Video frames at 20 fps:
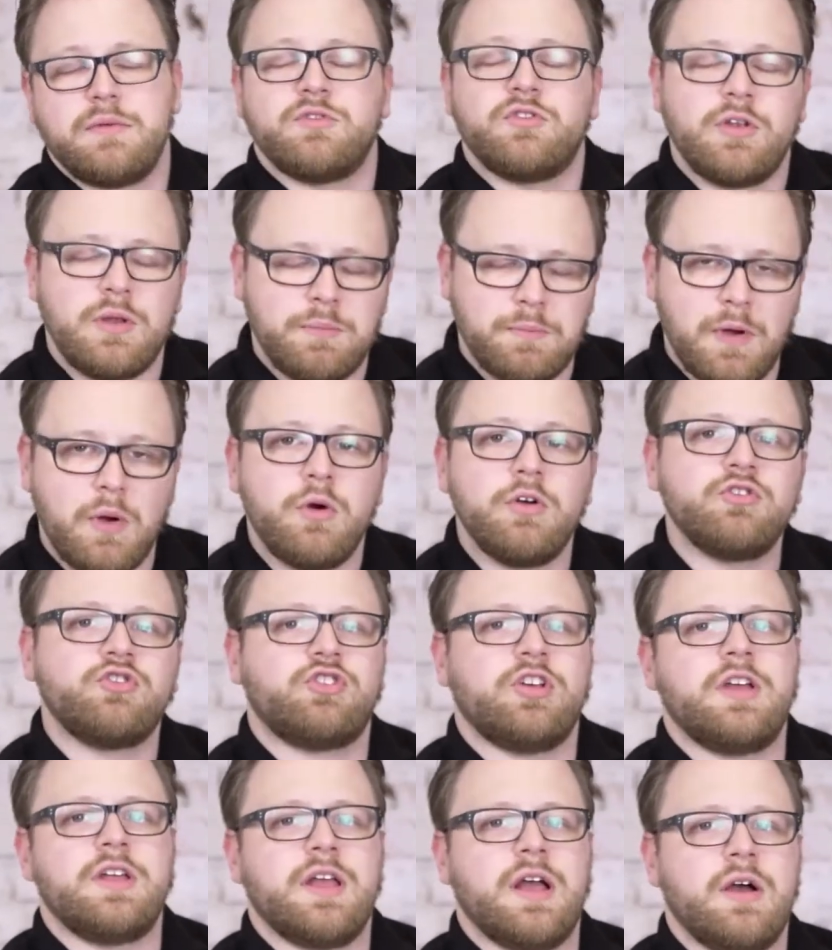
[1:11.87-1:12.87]
czyli
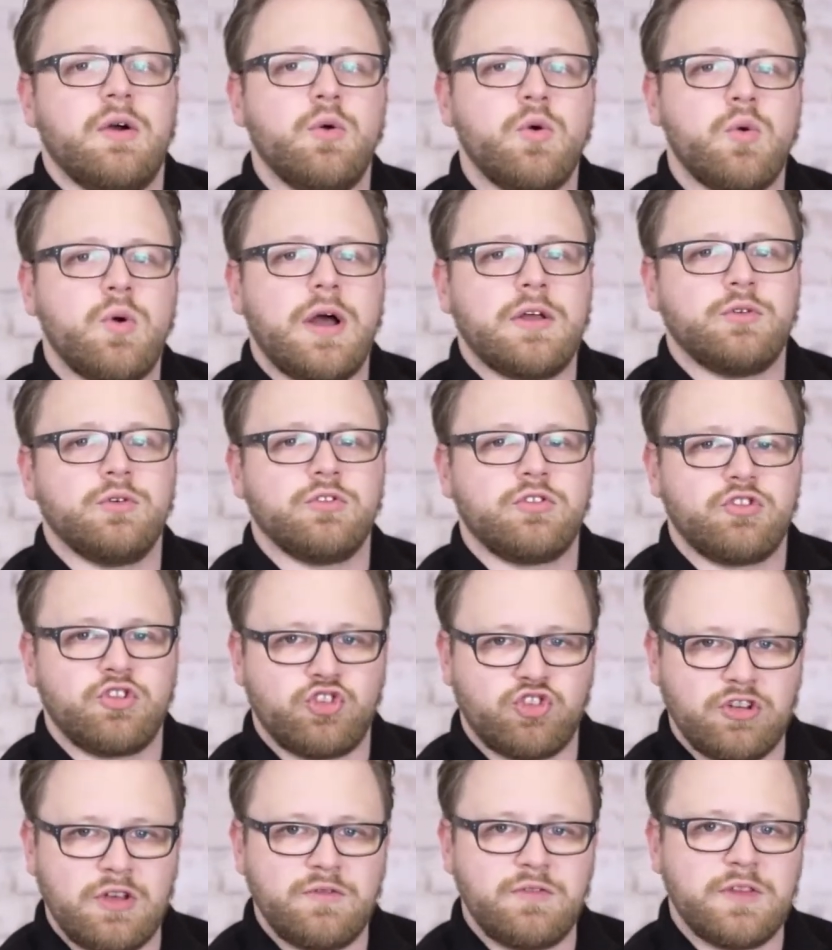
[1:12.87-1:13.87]
połączenia układu
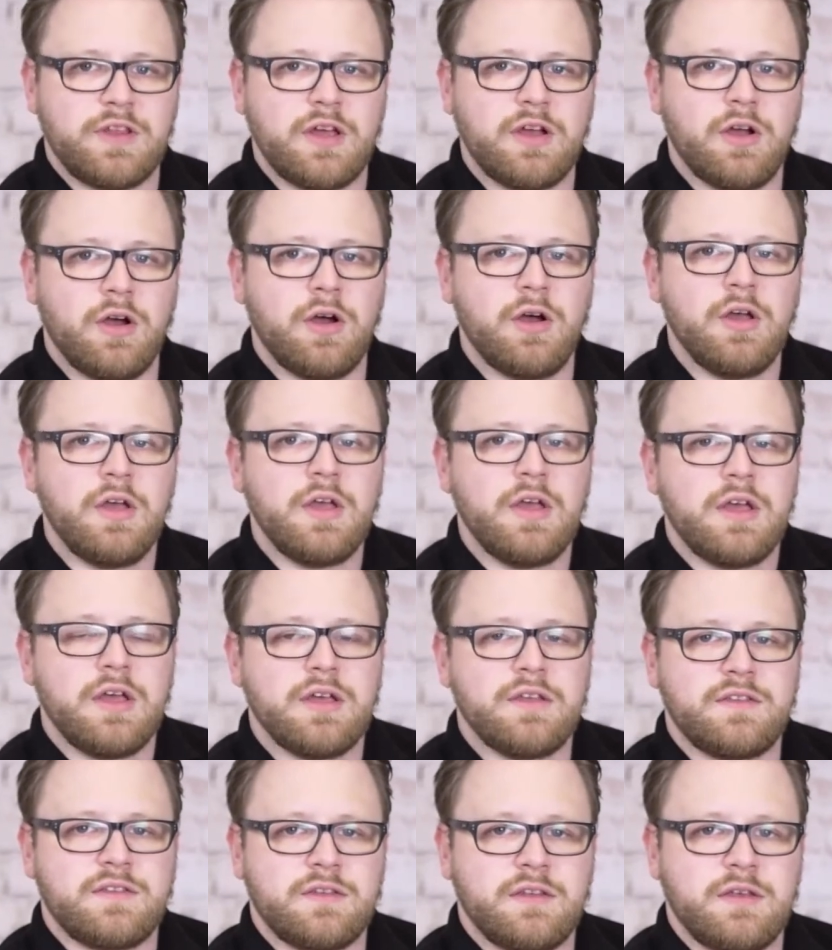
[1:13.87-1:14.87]
trzewnego,
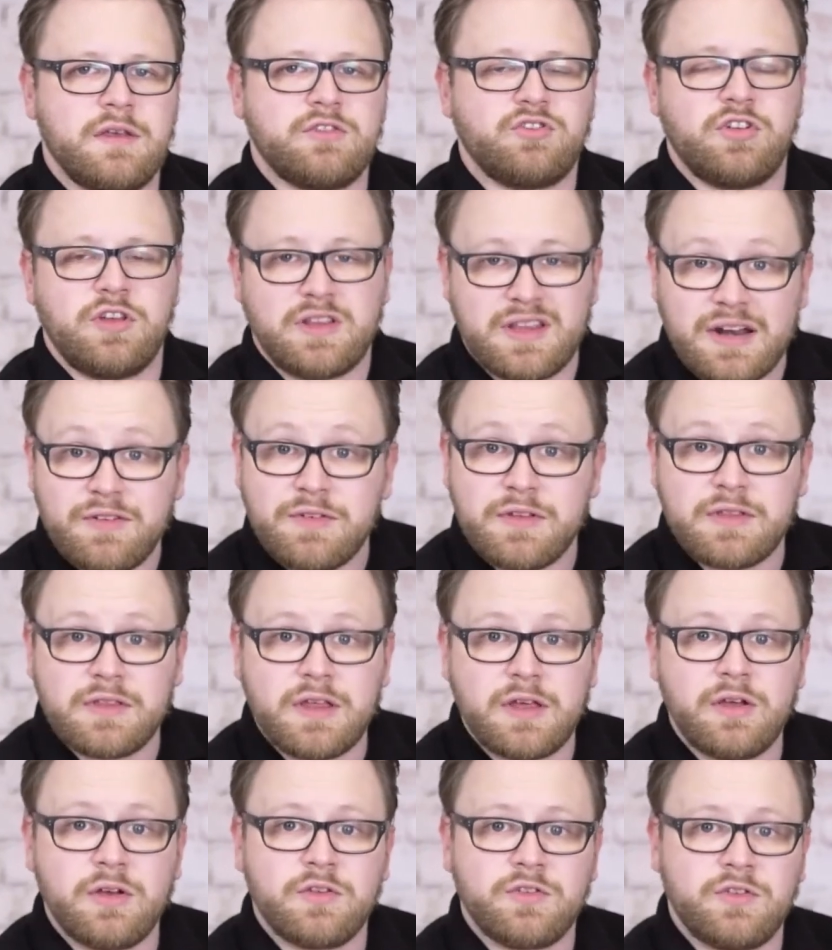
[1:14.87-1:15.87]
z, czyli
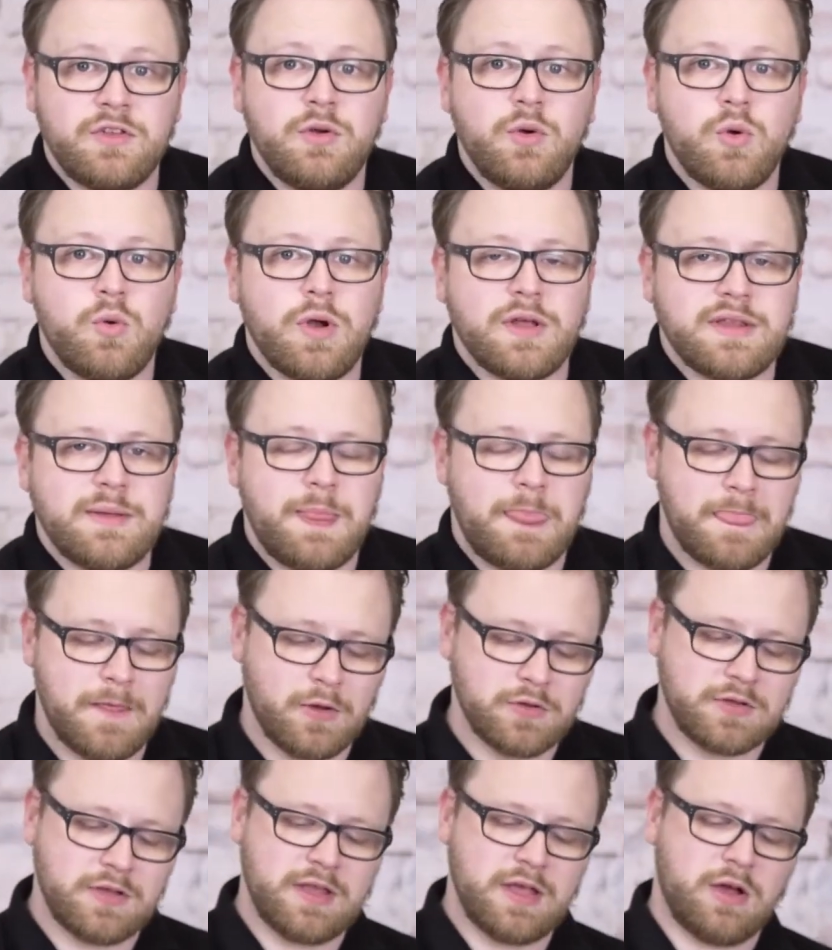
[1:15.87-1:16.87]
trawiennego z układem
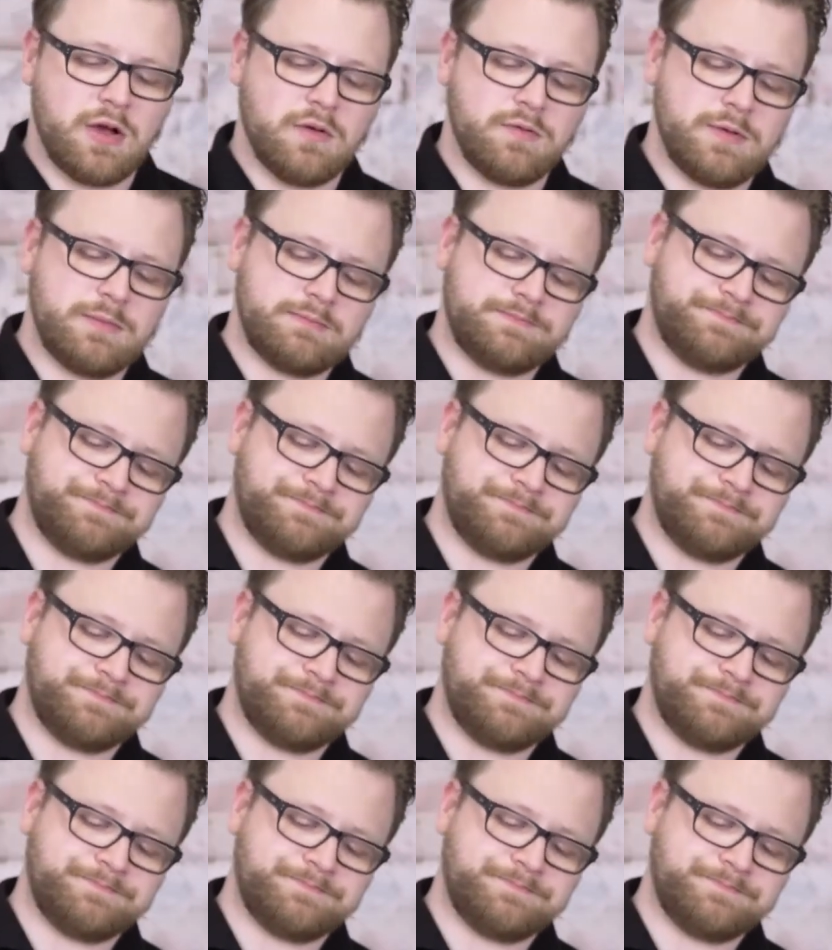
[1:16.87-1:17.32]
oddechowym.